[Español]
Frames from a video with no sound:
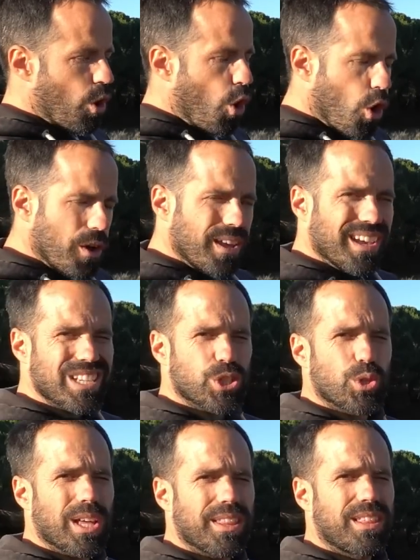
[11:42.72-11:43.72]
hoy
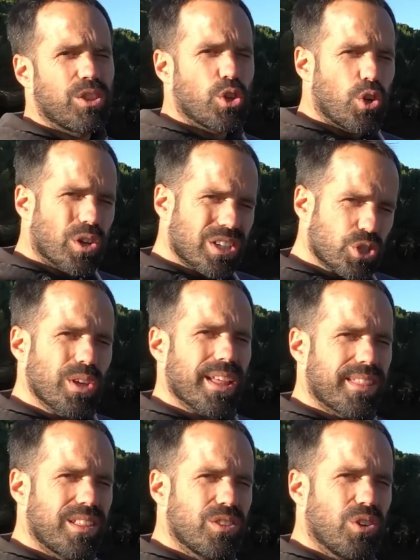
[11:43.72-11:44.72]
estoy haciendo lo que estoy
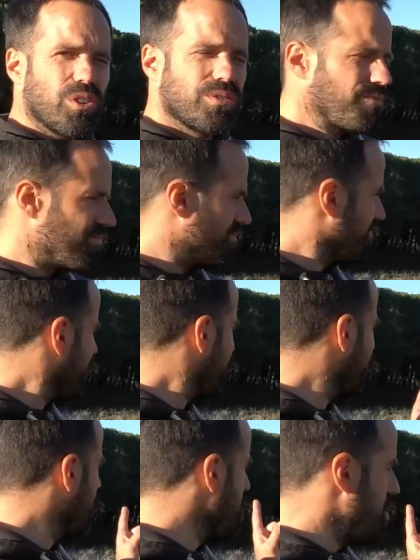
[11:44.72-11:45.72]
haciendo
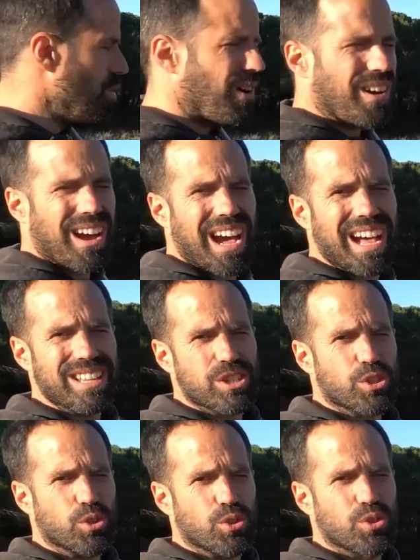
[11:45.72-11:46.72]
debido a
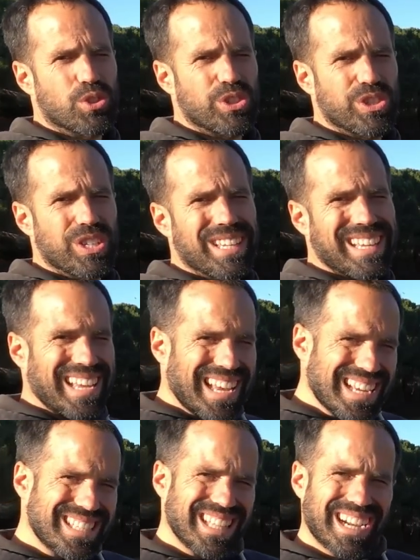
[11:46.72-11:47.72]
esto.
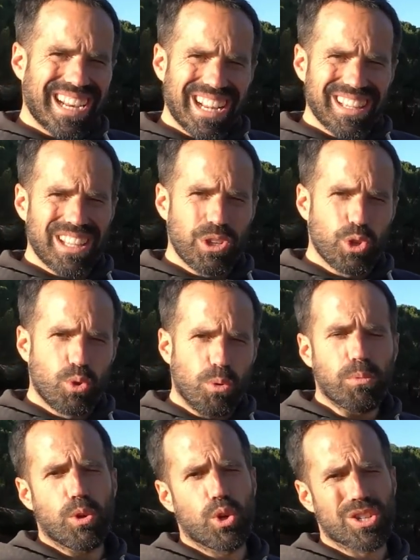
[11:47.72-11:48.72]
Este canal de YouTube
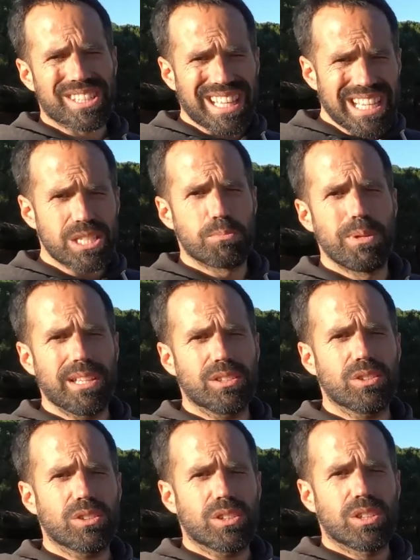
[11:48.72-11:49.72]
lo estáis
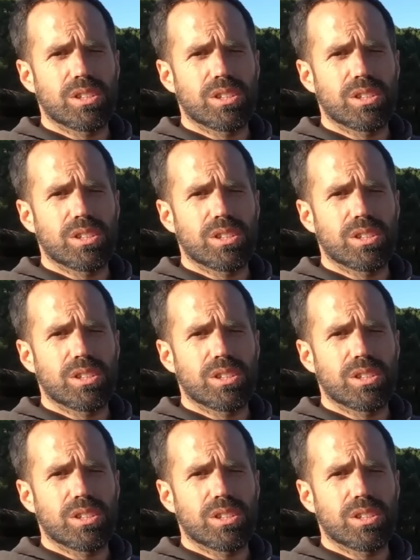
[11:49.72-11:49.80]
viendo